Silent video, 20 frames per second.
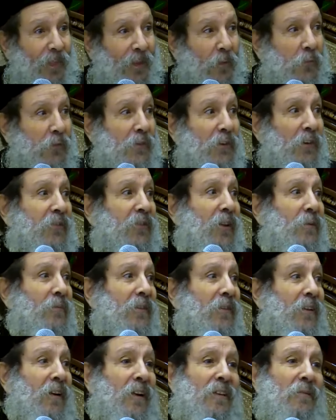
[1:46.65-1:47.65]
وفضل
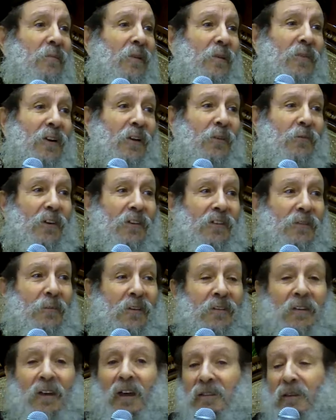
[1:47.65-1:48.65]
صامت لغايه ما امراته
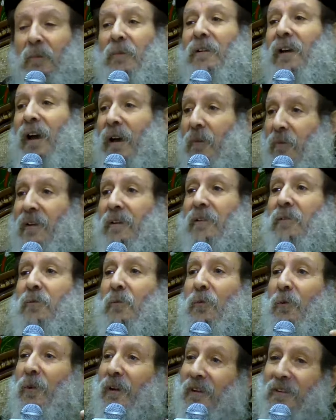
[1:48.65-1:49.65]
اليصابات طبعا
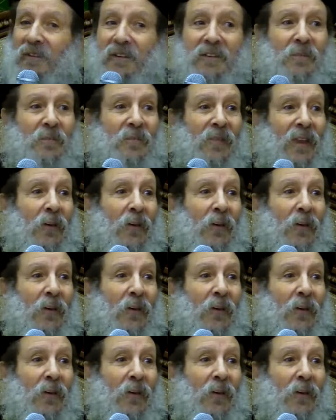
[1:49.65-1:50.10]
حملت وولدت